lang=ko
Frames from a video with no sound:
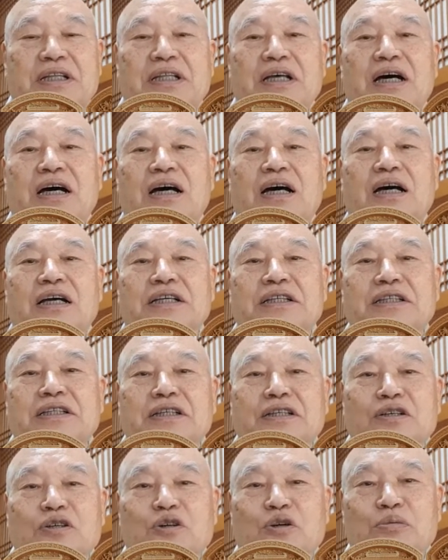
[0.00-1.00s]
다
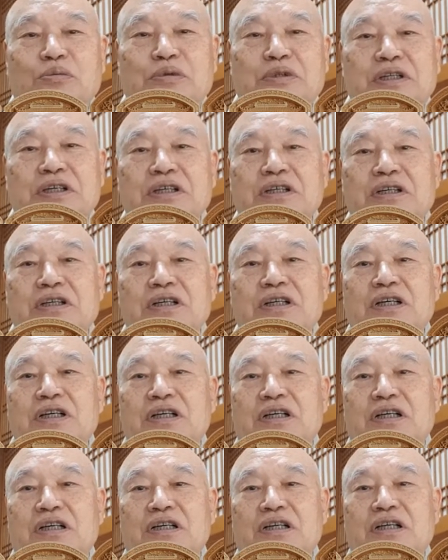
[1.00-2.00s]
인연으로부터
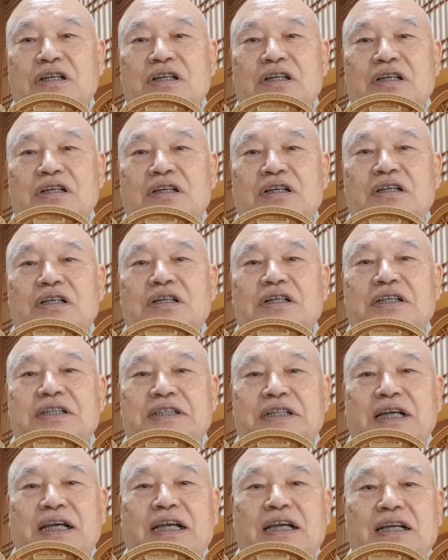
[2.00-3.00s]
어,
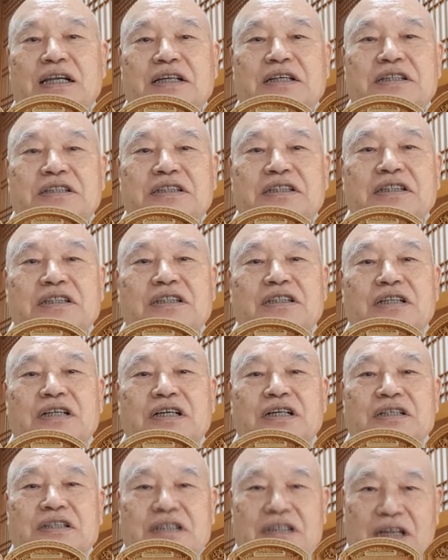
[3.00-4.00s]
생긴 것을
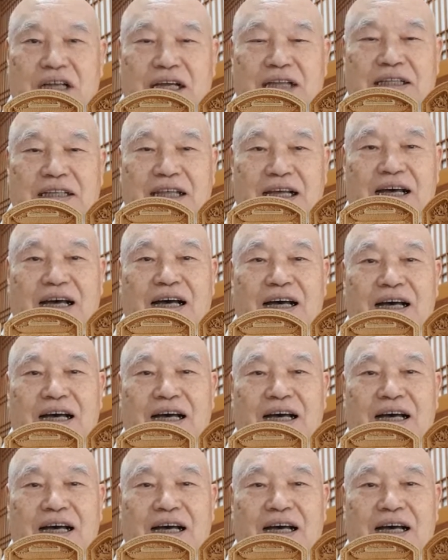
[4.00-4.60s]
설한다.